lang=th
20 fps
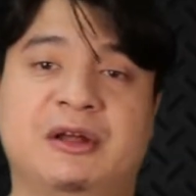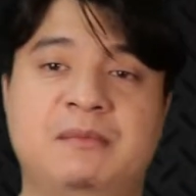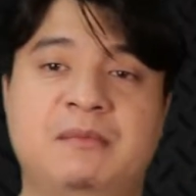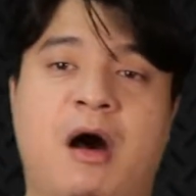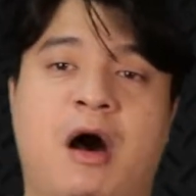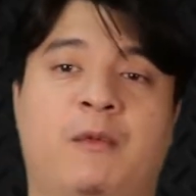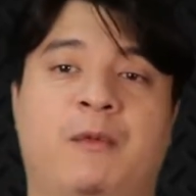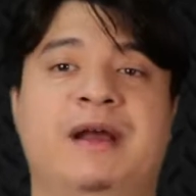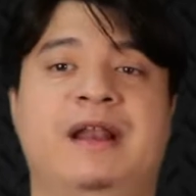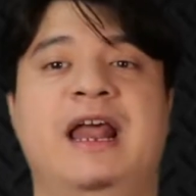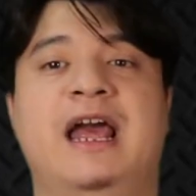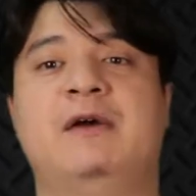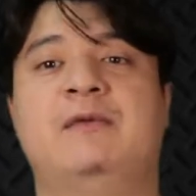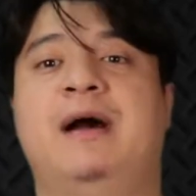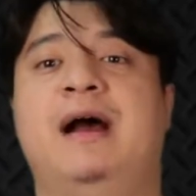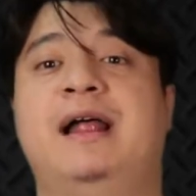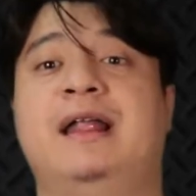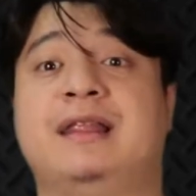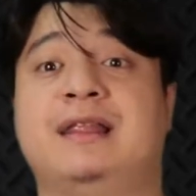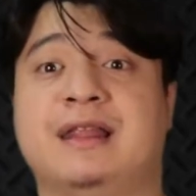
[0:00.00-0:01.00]
ต้องบอกไว้เลย
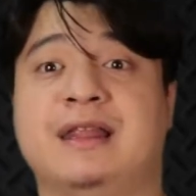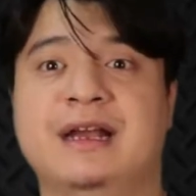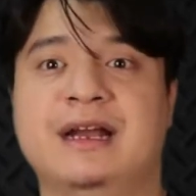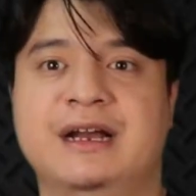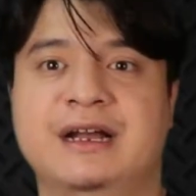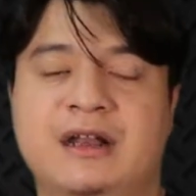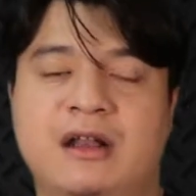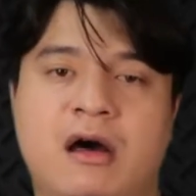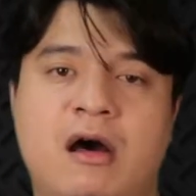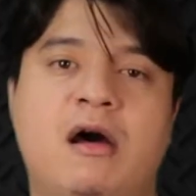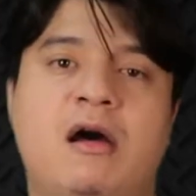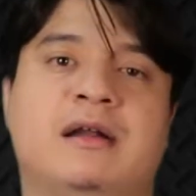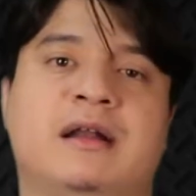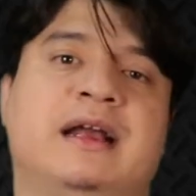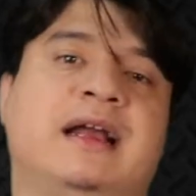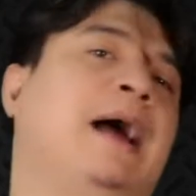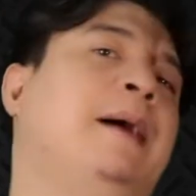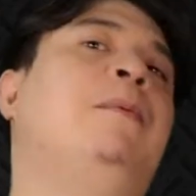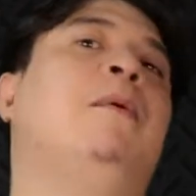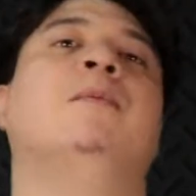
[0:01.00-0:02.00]
ว่า สื่อนอก
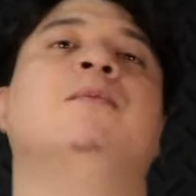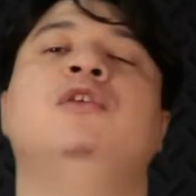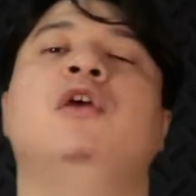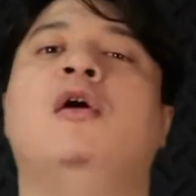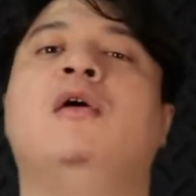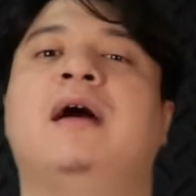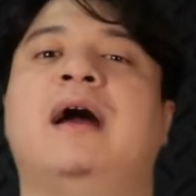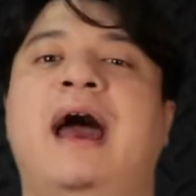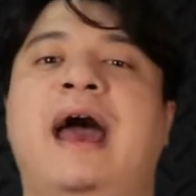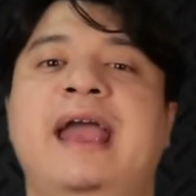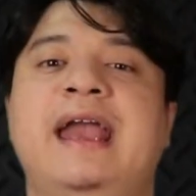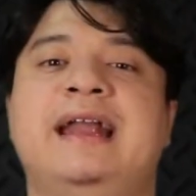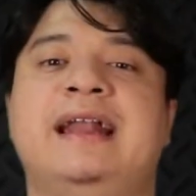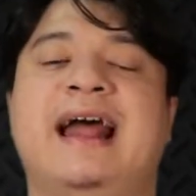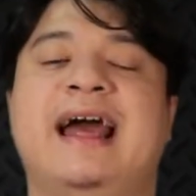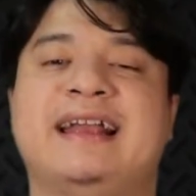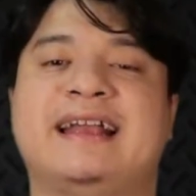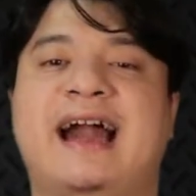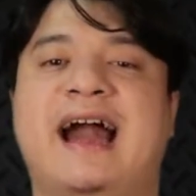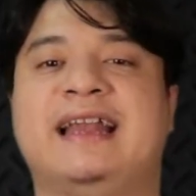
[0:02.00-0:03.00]
นะครับผมยกให้
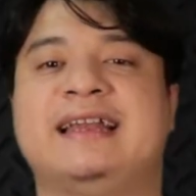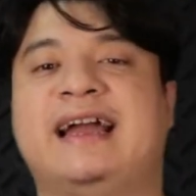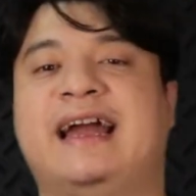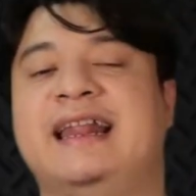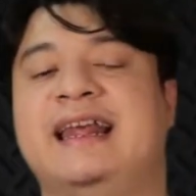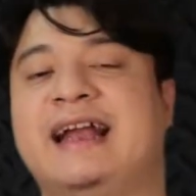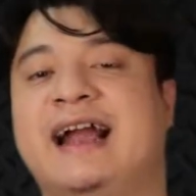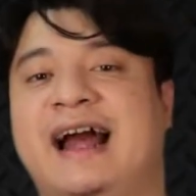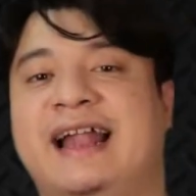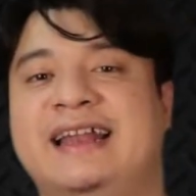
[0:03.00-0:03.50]
รายการการแข่ง